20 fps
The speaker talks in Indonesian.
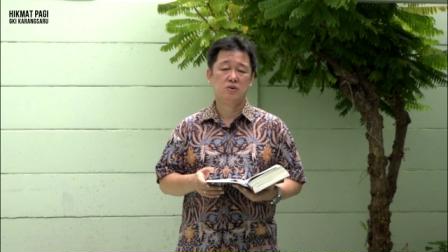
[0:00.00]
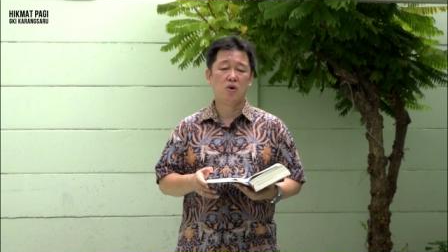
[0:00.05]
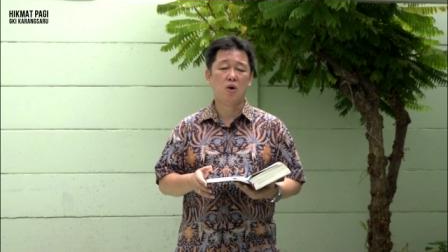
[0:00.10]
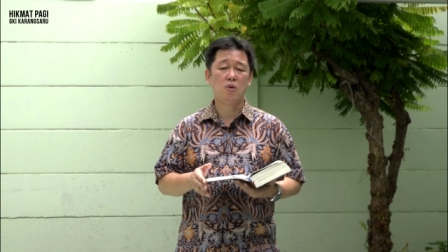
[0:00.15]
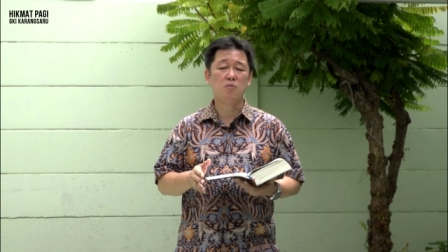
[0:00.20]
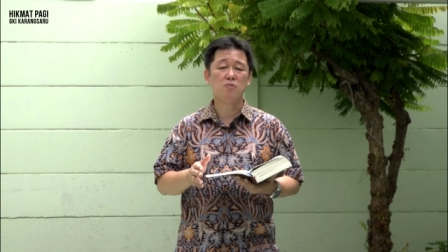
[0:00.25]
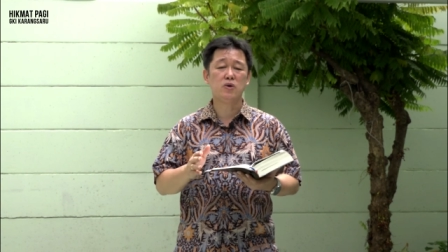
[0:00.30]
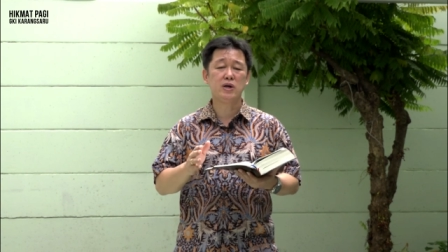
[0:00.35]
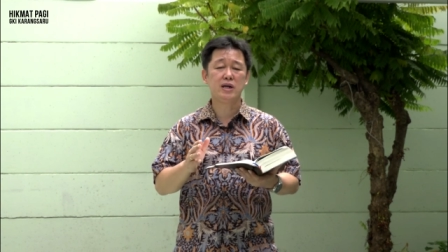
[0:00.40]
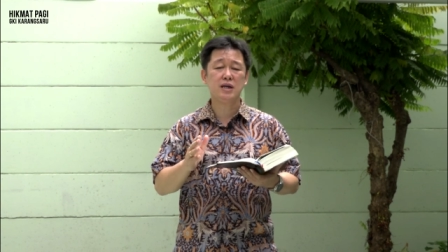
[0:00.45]

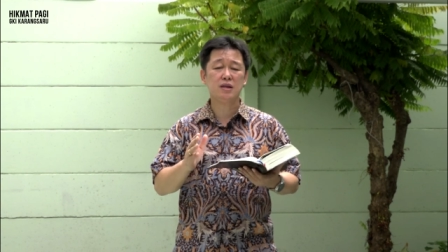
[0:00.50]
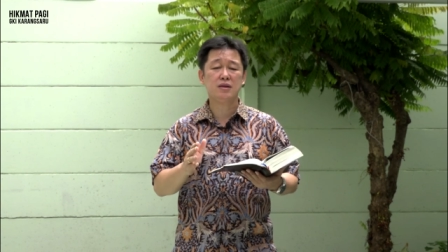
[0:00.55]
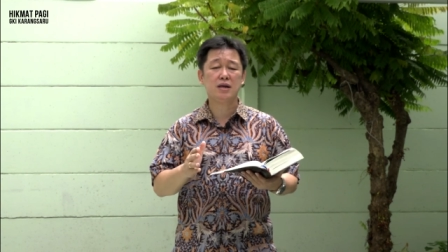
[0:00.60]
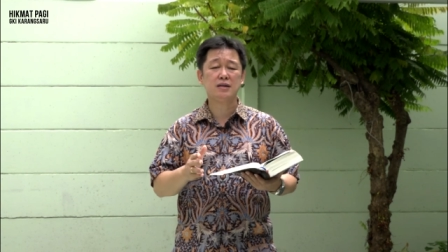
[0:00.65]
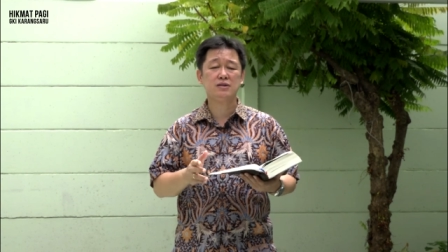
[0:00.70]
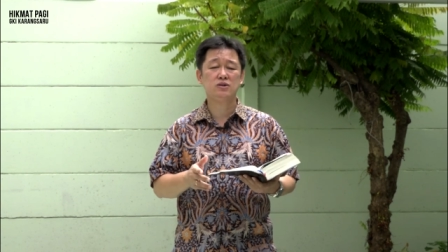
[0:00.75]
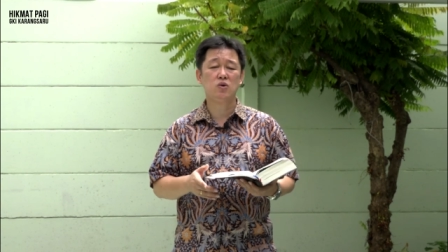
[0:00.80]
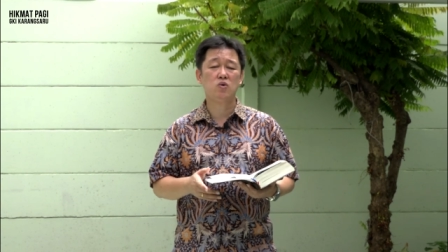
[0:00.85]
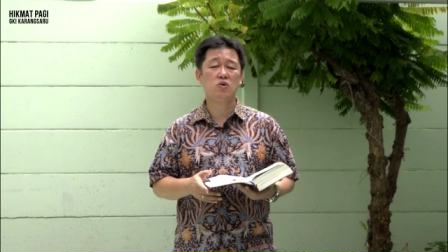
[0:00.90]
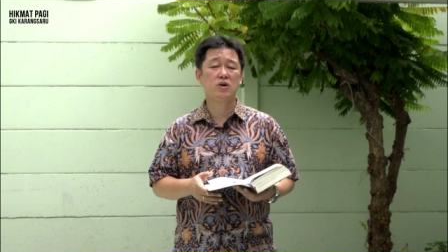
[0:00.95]

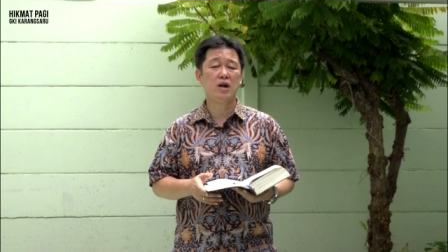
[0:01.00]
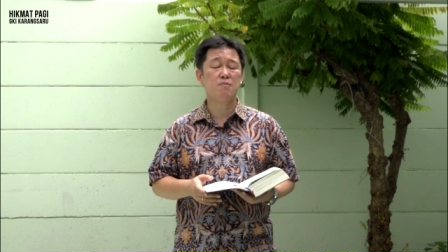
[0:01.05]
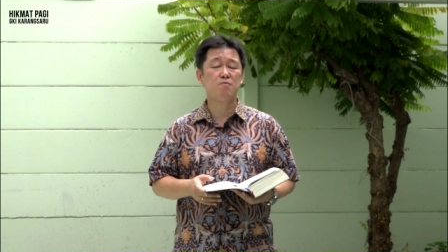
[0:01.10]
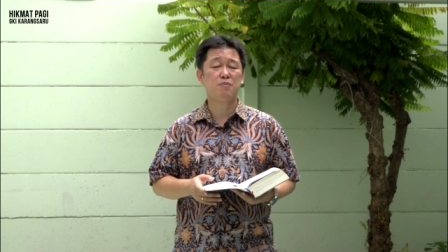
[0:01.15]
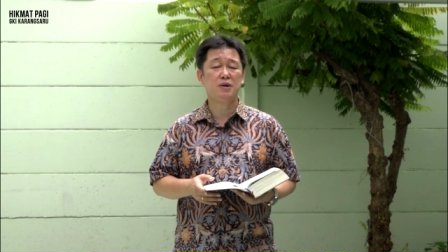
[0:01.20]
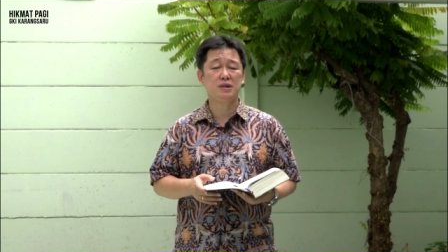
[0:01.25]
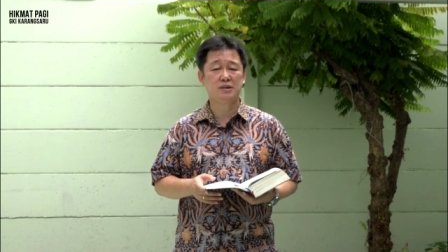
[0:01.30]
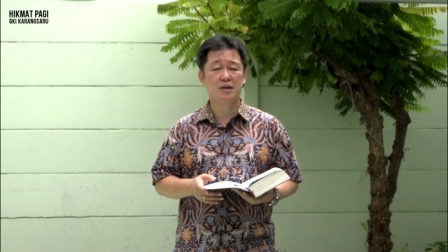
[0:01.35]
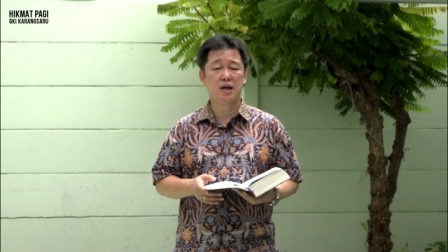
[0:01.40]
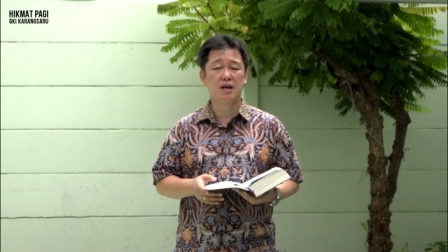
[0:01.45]
komunitas orang
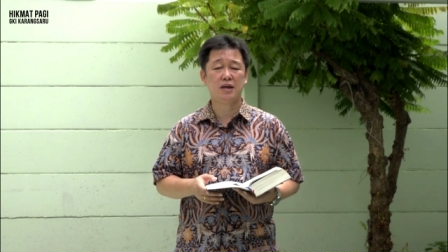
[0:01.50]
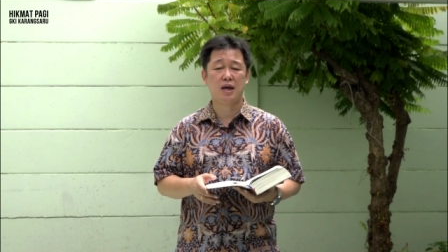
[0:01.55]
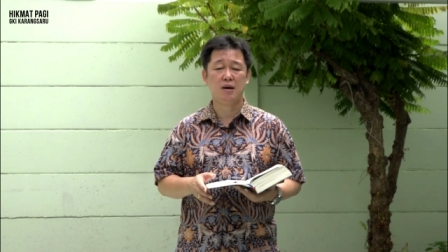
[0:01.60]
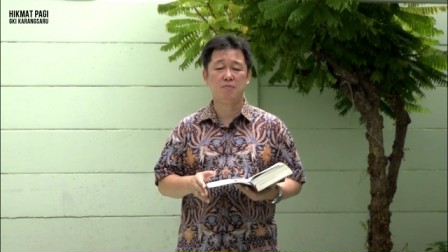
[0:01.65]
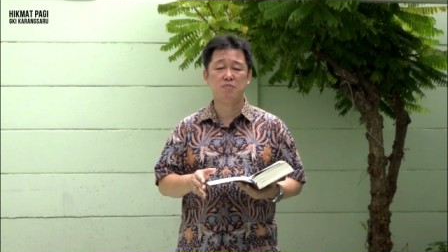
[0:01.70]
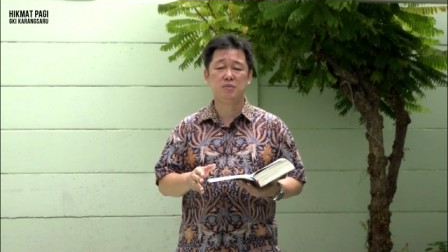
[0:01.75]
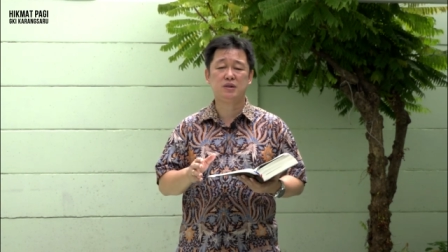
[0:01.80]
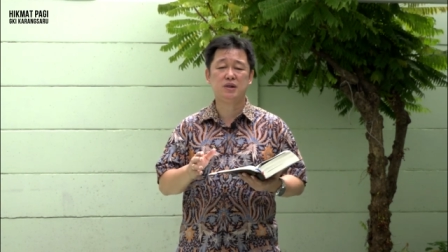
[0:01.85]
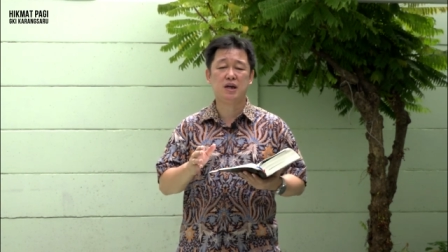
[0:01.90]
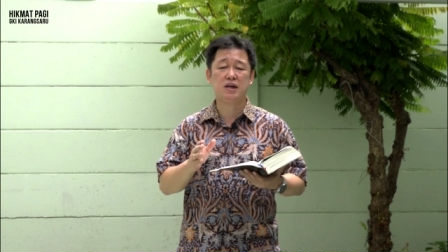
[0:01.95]
percaya
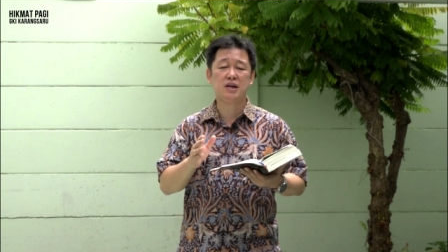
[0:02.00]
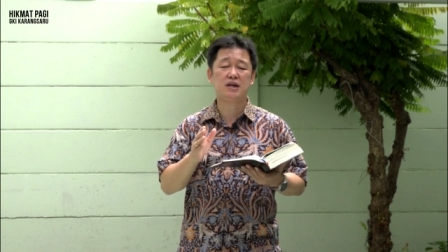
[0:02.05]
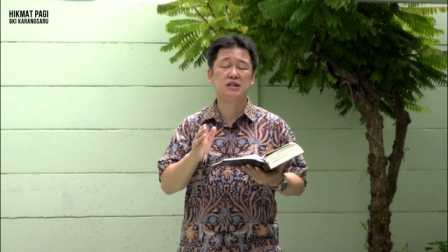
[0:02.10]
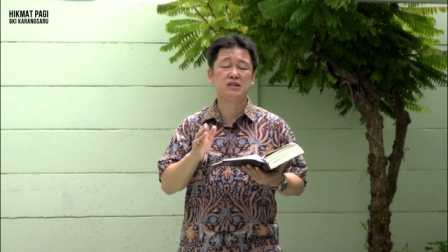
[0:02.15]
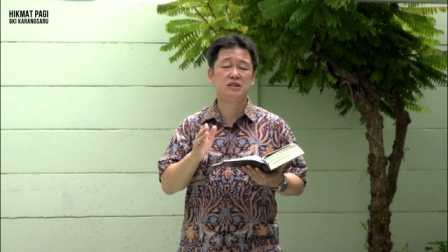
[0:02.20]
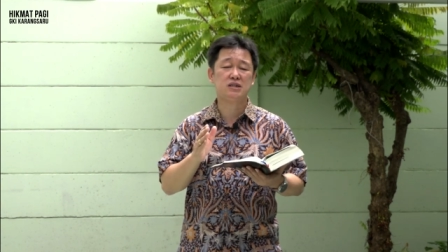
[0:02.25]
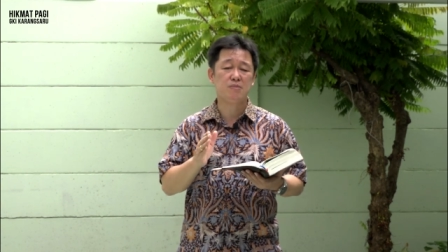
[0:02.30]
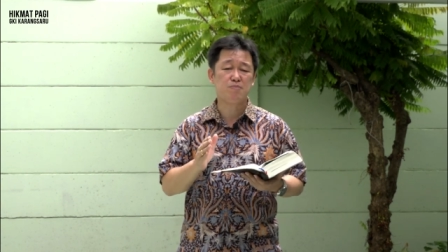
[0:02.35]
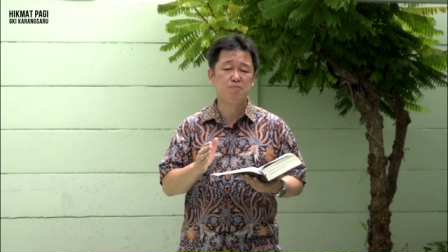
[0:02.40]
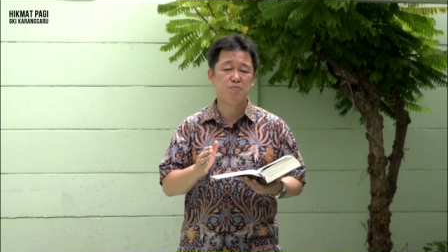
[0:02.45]
menjadi
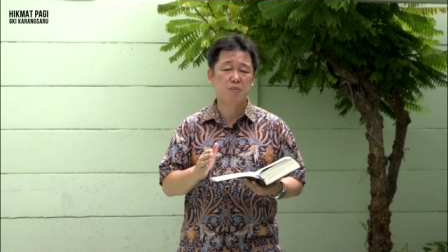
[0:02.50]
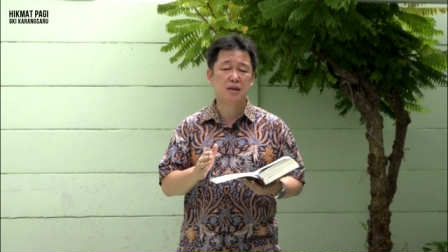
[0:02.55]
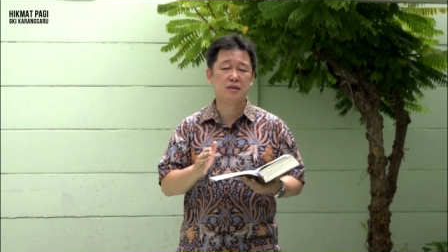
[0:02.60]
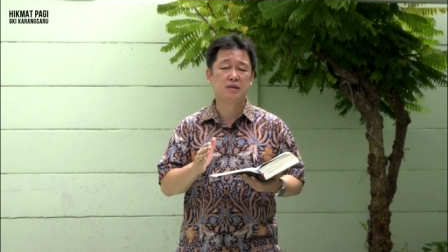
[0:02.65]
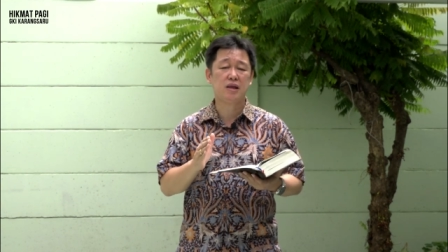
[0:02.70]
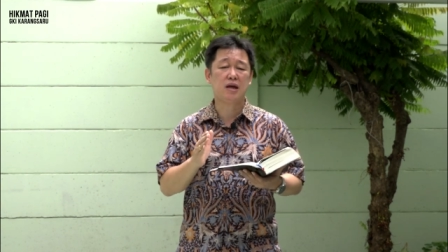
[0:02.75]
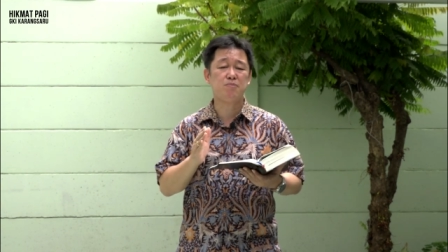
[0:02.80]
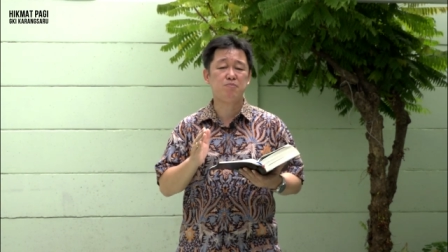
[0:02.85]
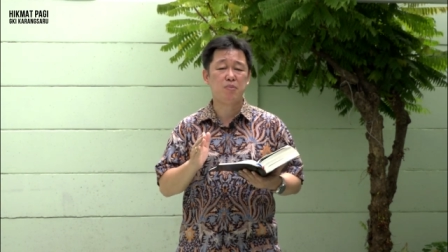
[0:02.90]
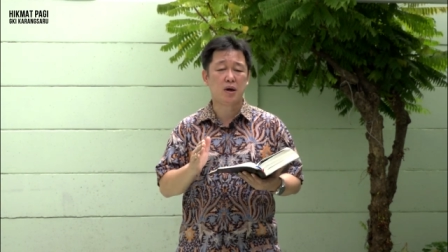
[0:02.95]

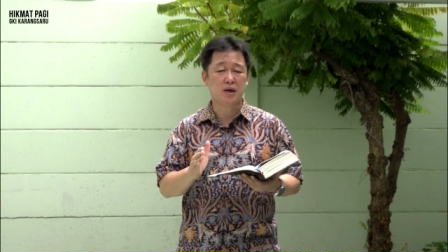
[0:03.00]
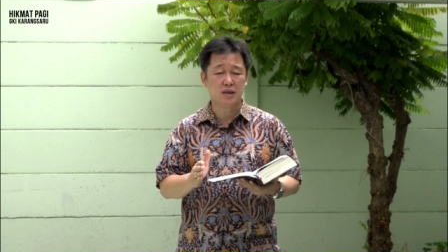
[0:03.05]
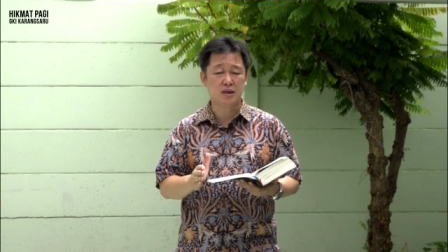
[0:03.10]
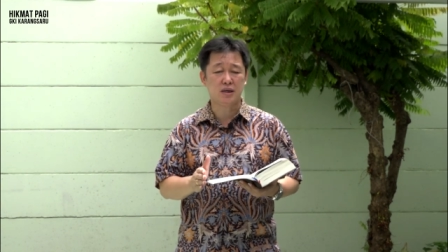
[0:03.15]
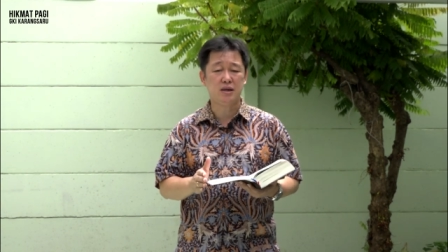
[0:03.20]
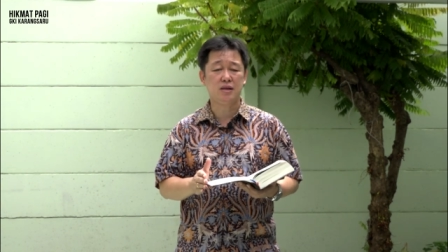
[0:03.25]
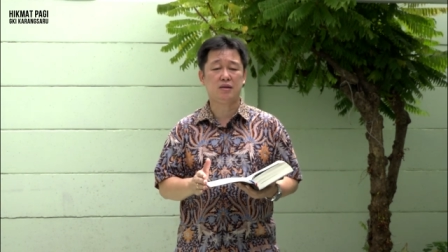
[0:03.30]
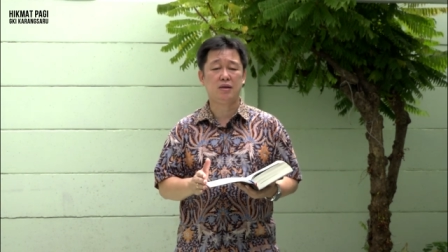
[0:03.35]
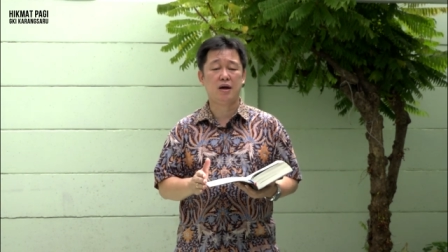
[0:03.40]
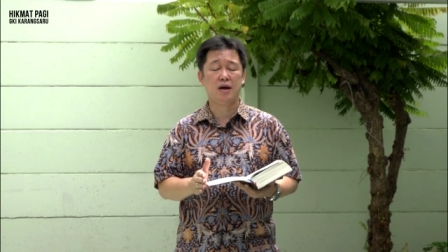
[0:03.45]
kesempatan bagi
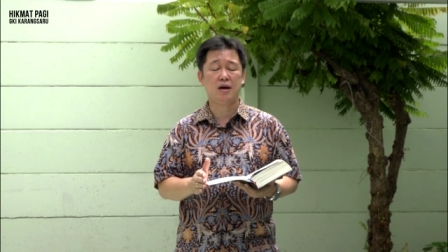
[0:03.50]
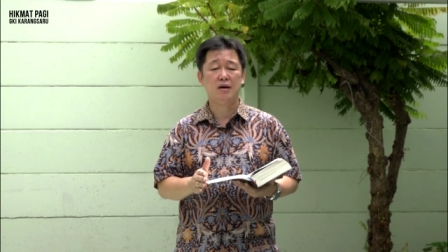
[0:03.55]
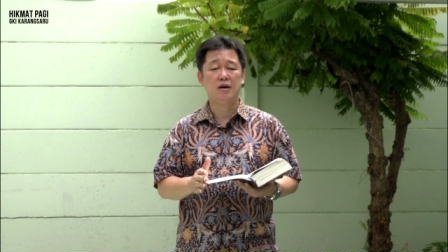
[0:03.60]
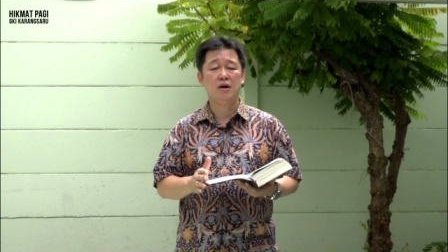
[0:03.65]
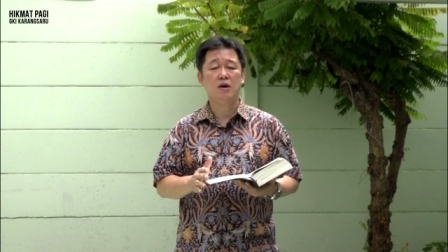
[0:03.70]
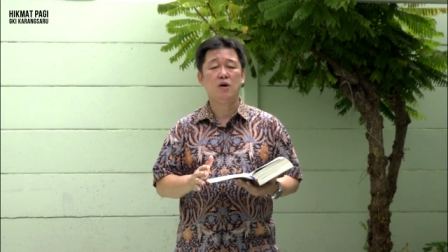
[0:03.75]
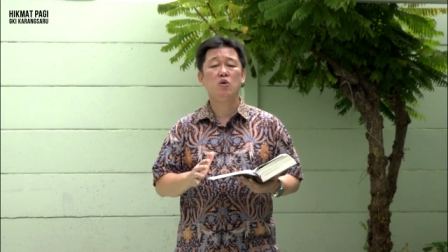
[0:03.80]
kita